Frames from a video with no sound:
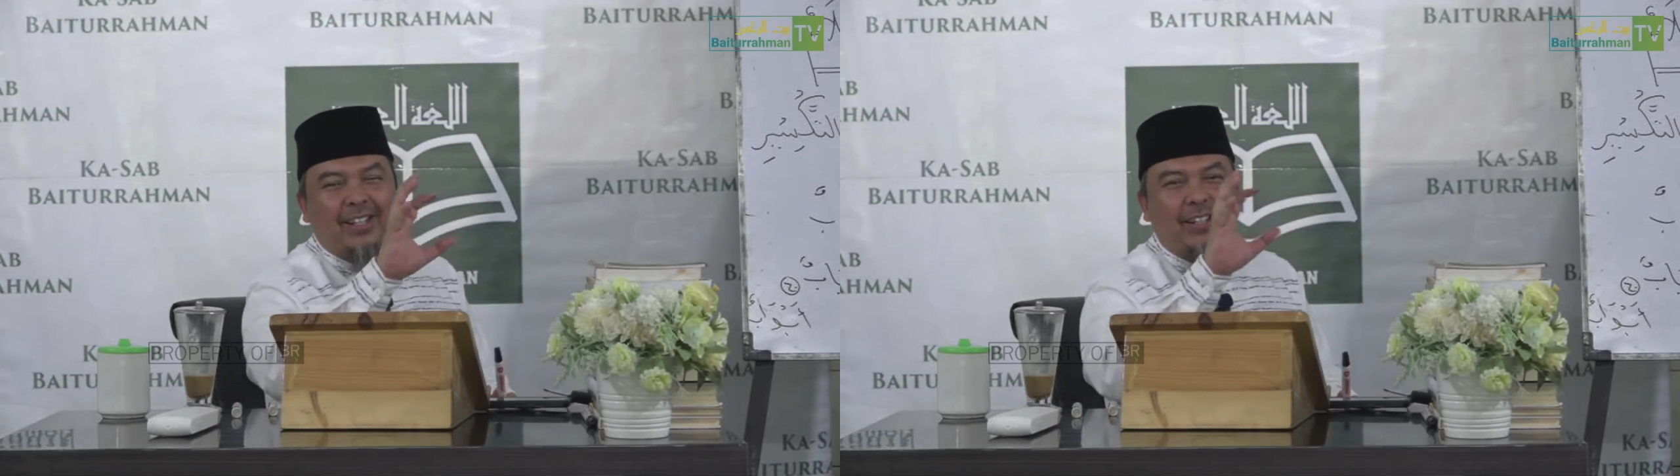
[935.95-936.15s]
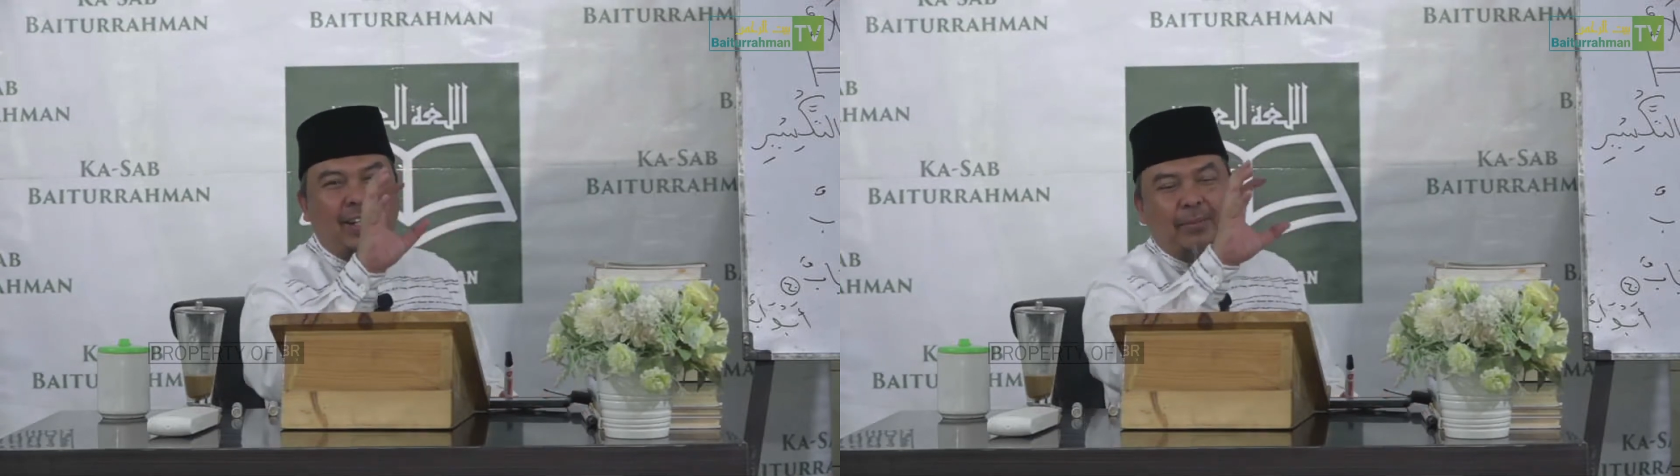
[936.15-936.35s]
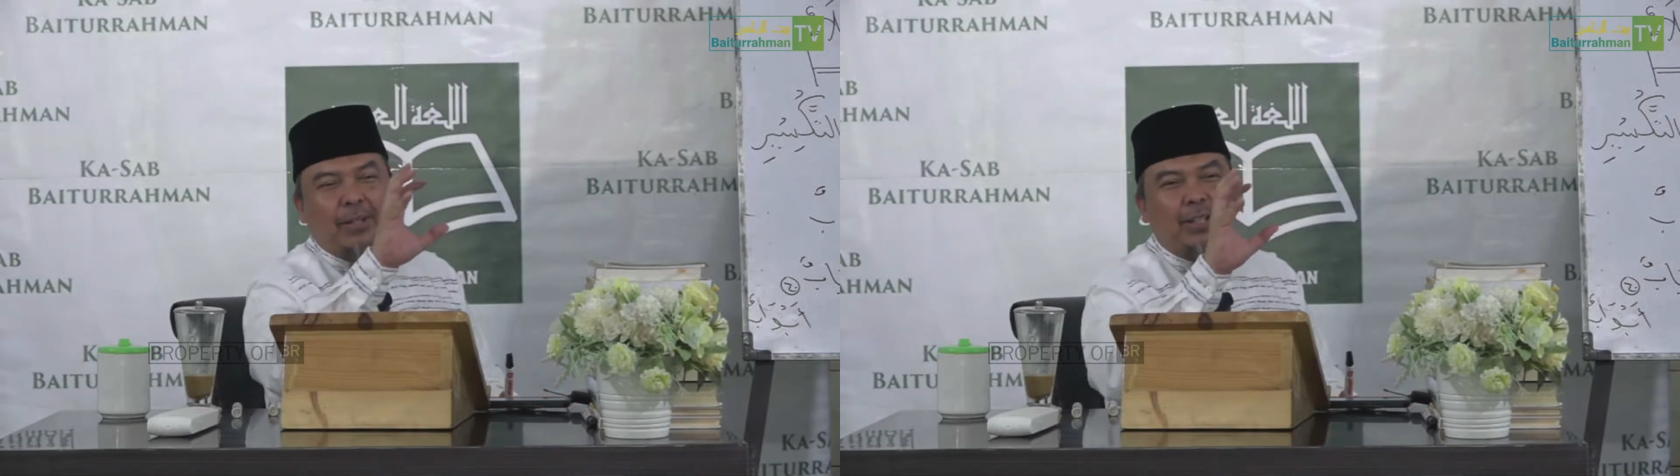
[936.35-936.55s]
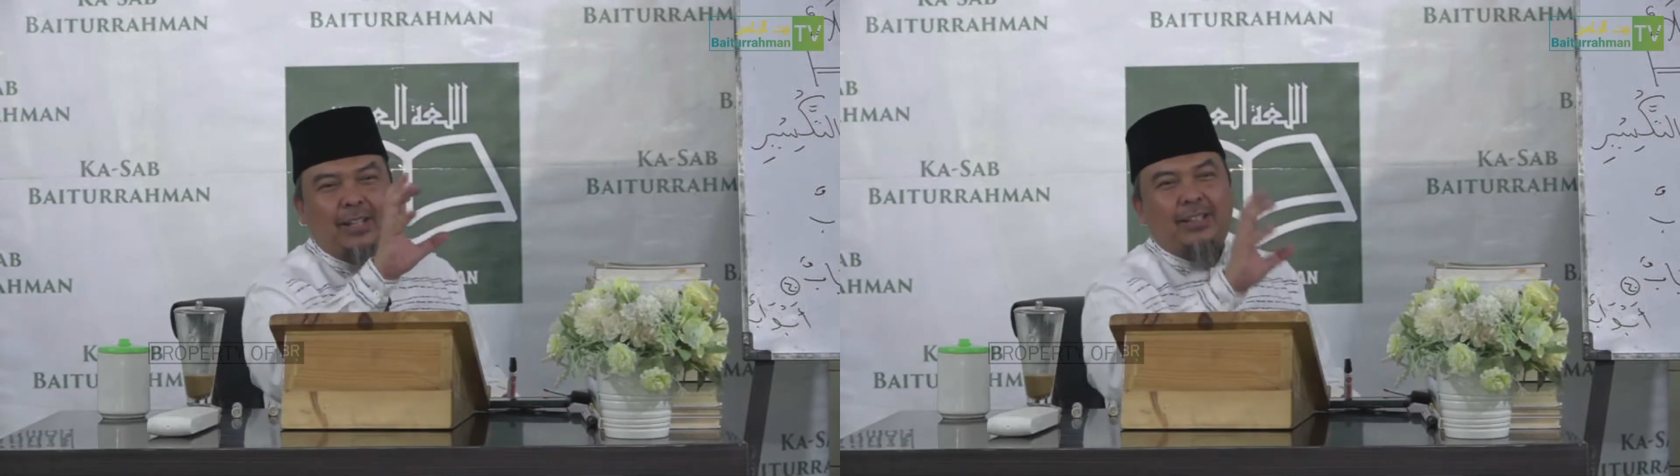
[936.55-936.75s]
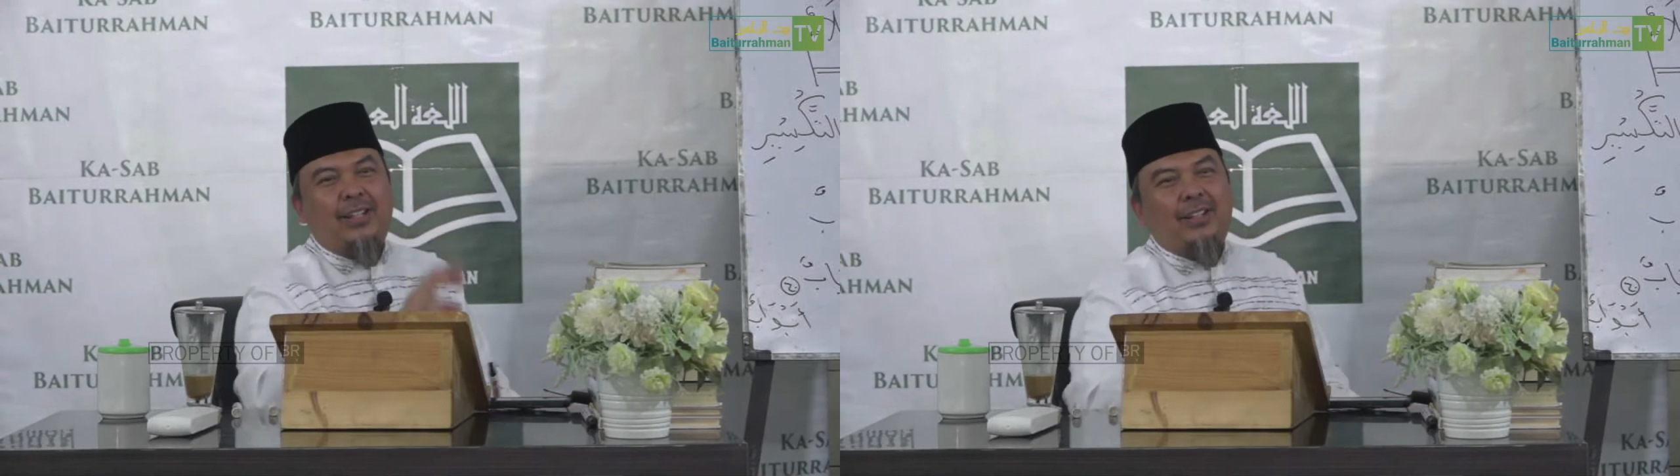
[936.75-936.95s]
jama
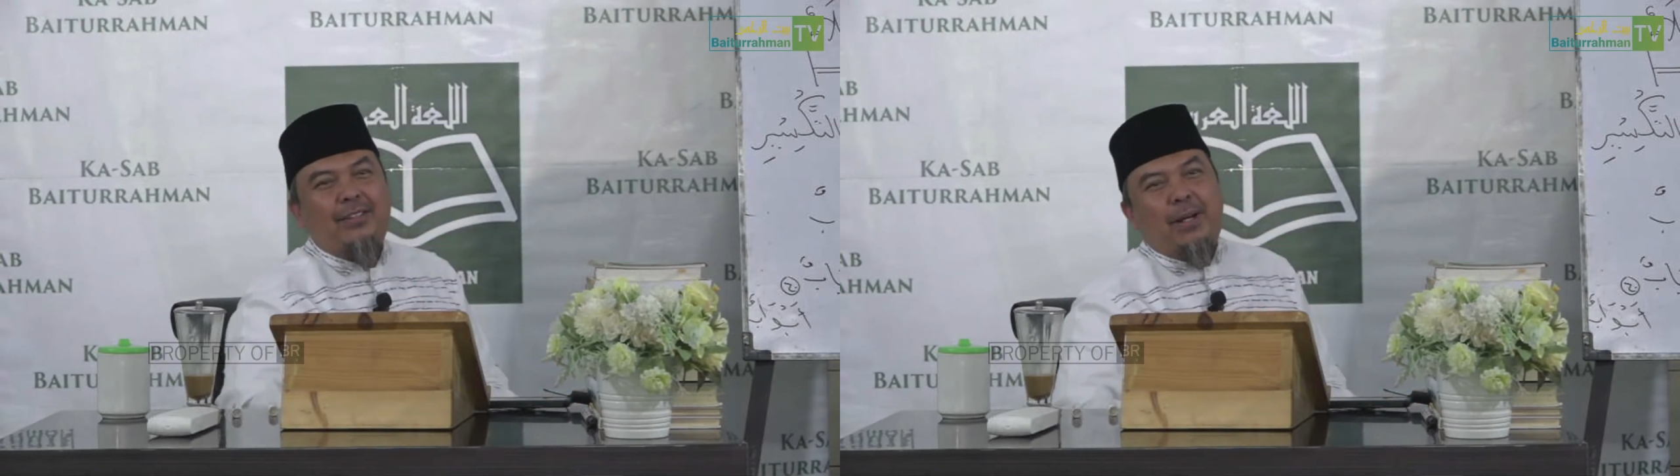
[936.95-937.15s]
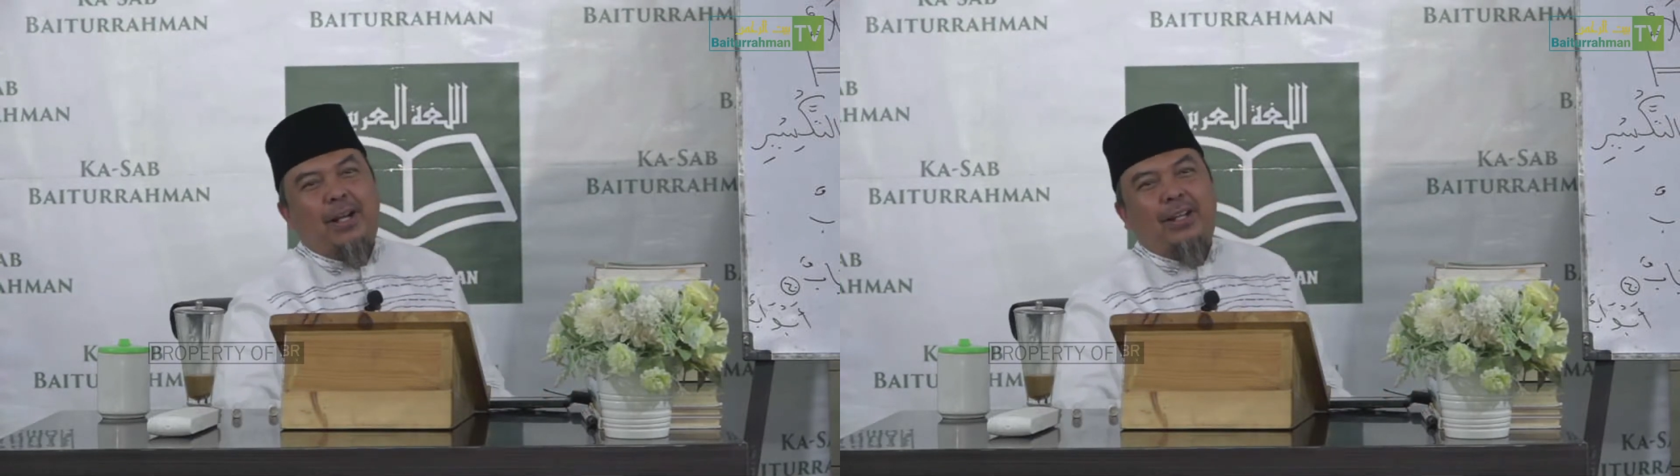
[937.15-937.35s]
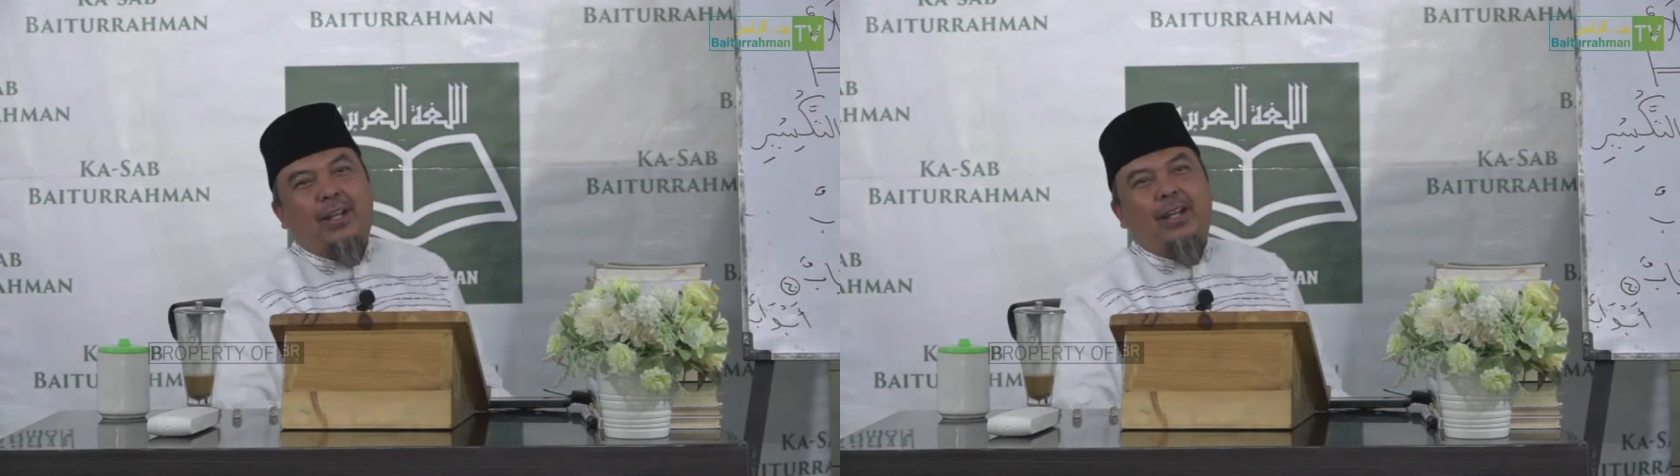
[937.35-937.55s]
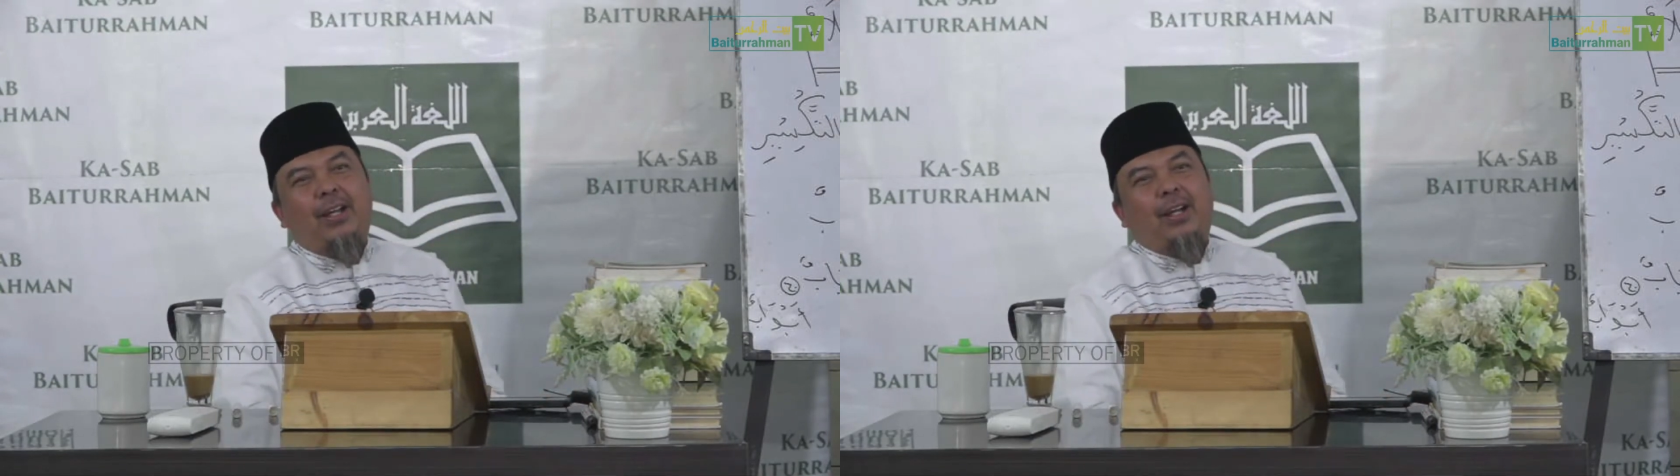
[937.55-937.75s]
taksir itu makanya